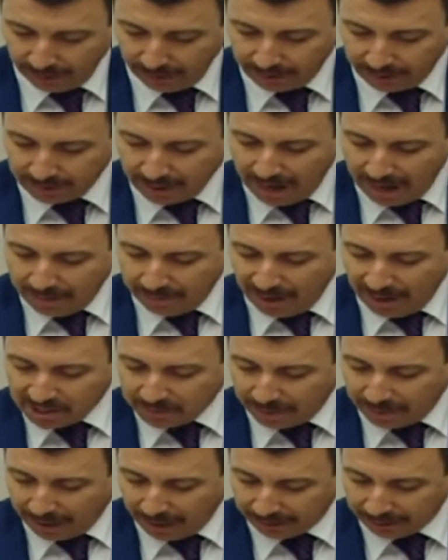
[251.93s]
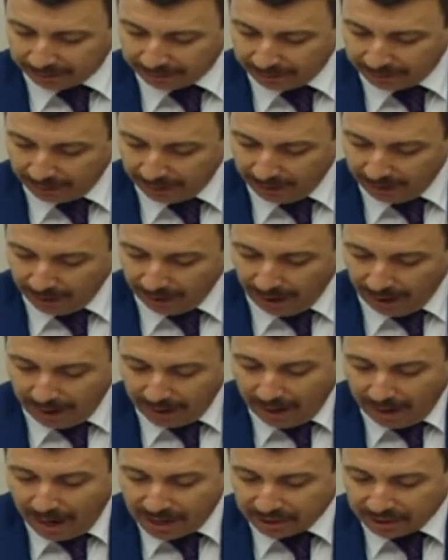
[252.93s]
Sayın Başbakan,
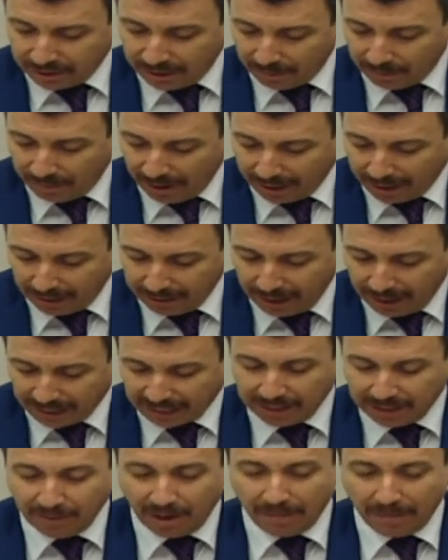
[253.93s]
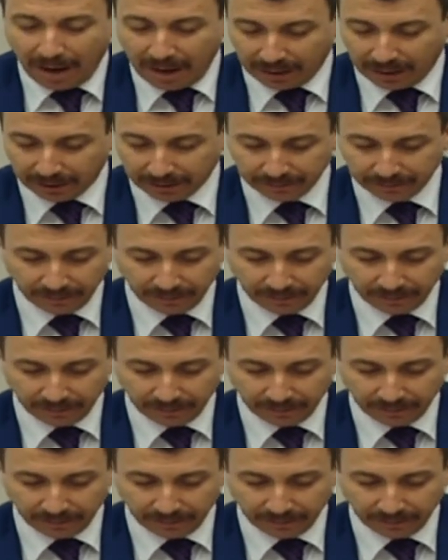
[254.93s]
Allah aşkına bakanlar kime bağlı?